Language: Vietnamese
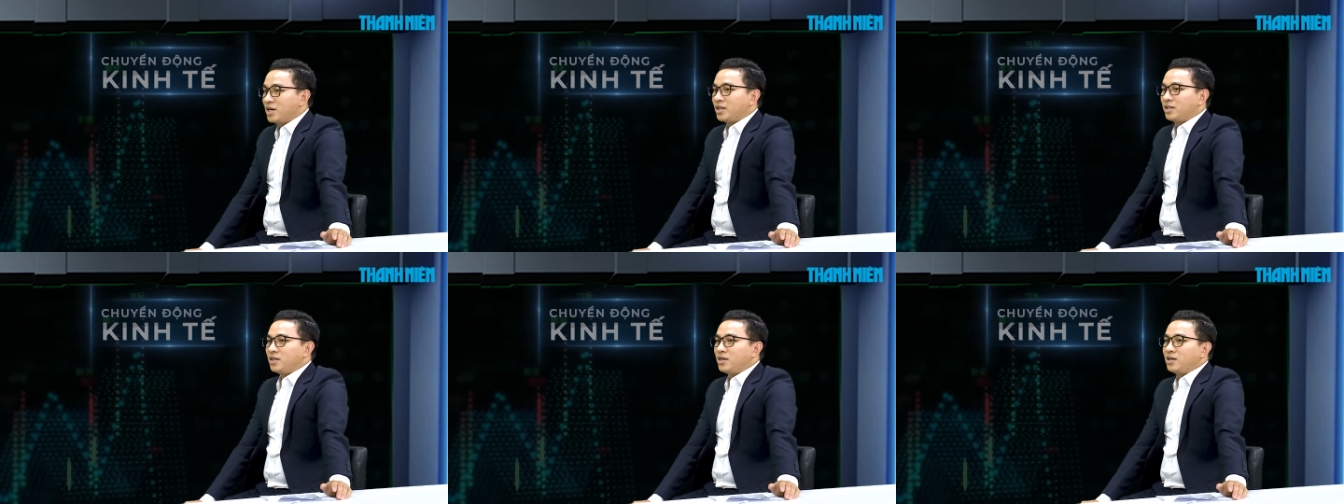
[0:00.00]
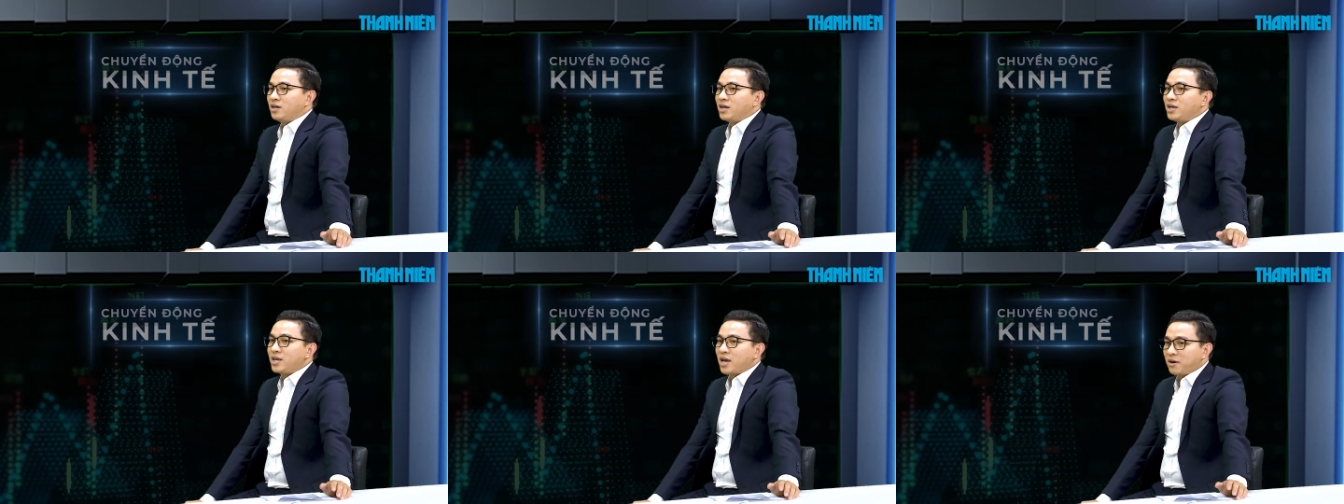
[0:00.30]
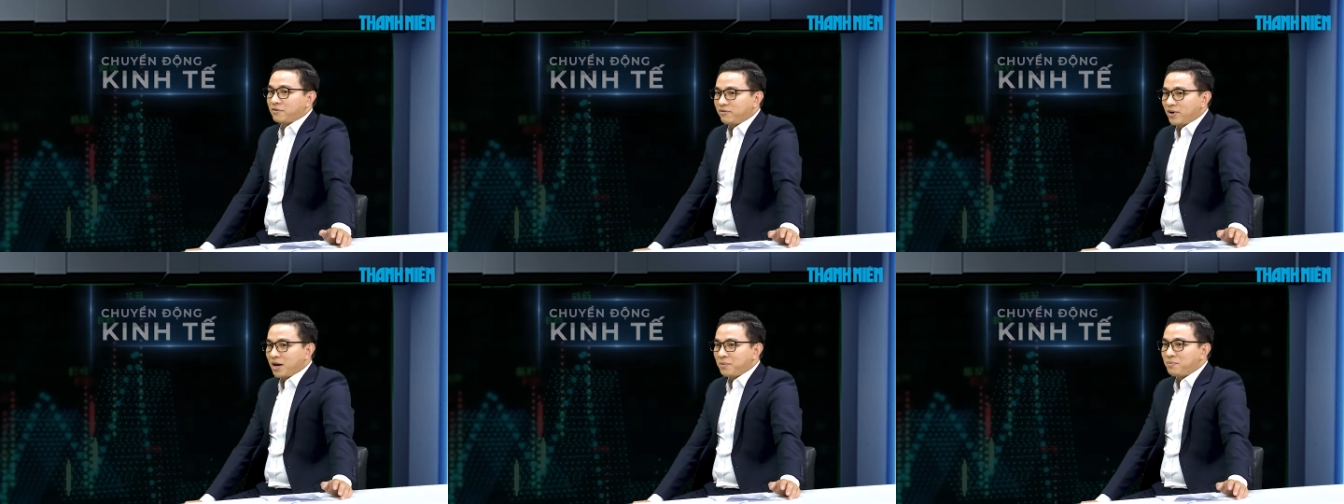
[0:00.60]
thì cái
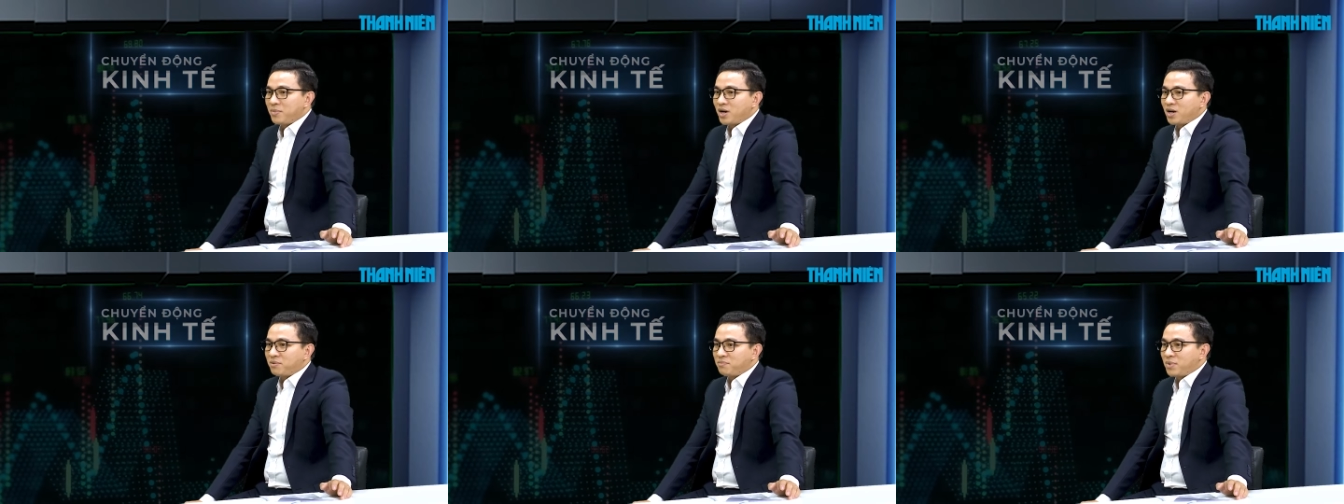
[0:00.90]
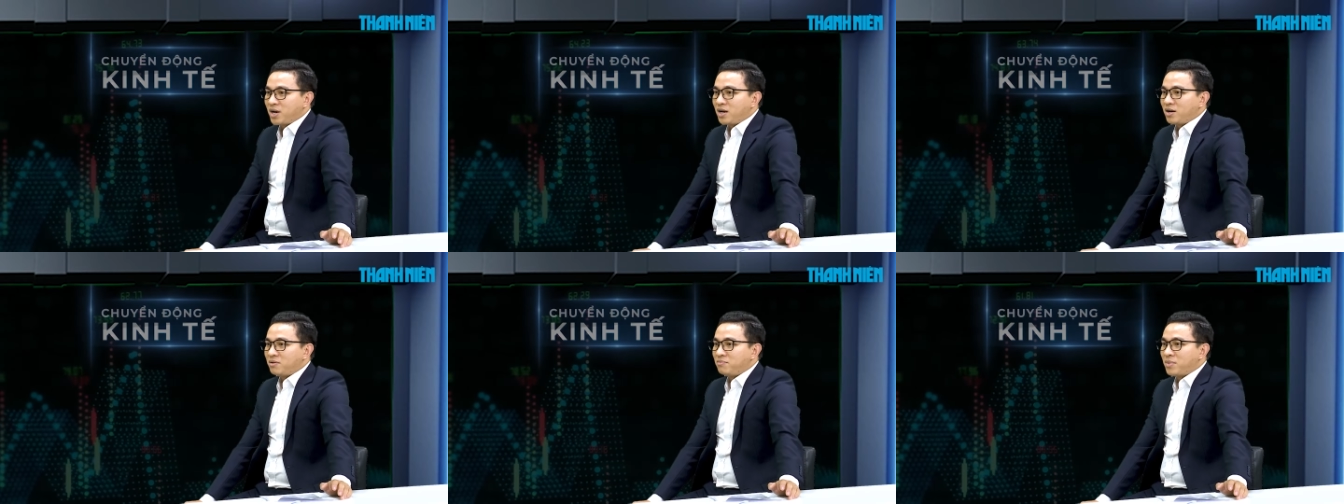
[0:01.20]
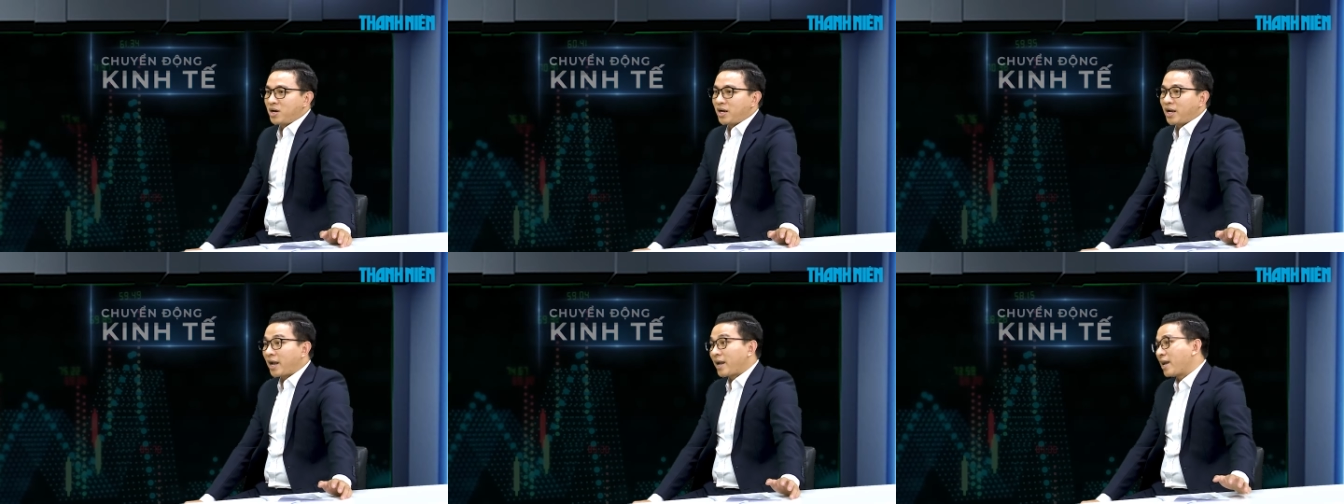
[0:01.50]
giải pháp mà mà
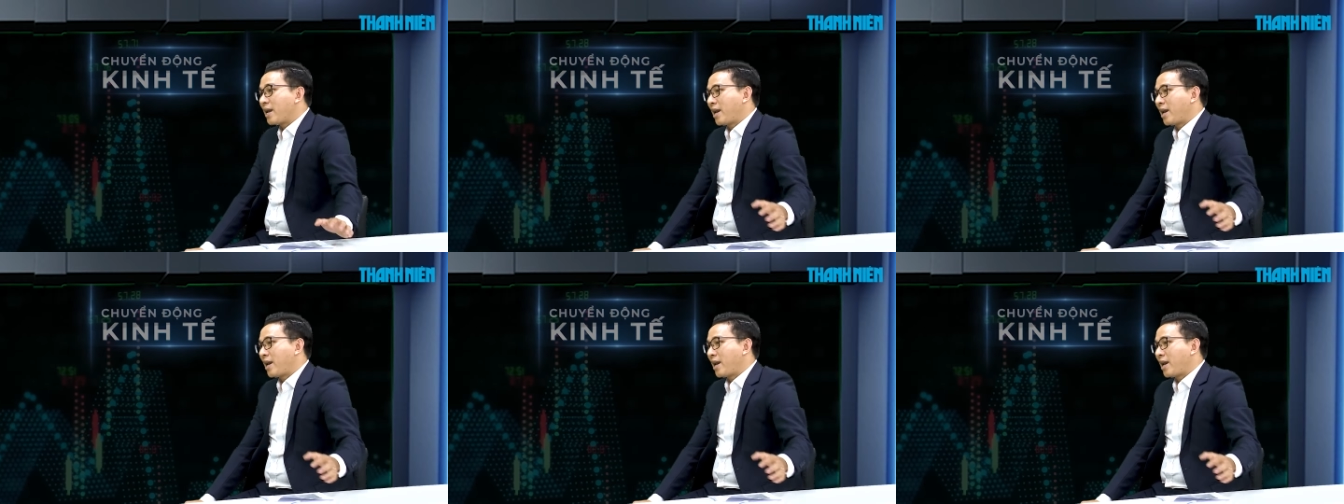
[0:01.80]
mà ngắn